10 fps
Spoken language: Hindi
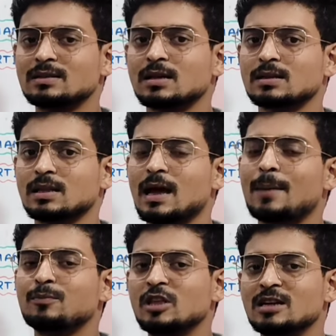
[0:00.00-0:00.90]
कर सकते
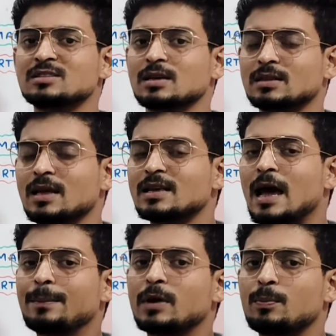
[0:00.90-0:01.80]
हैं आप देख सकते
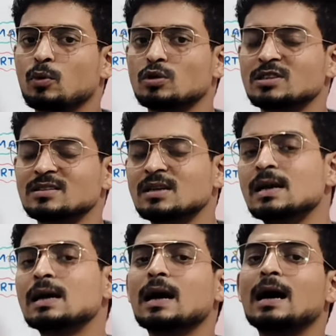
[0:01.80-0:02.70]
हैं कि आपका
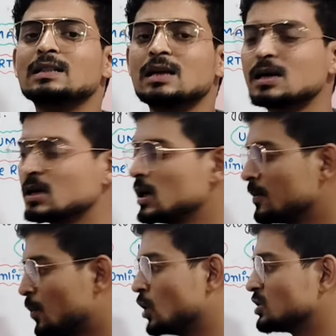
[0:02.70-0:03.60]
प्रोसेस कहां तक
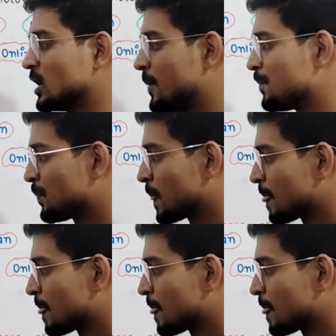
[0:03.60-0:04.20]
पहुंचा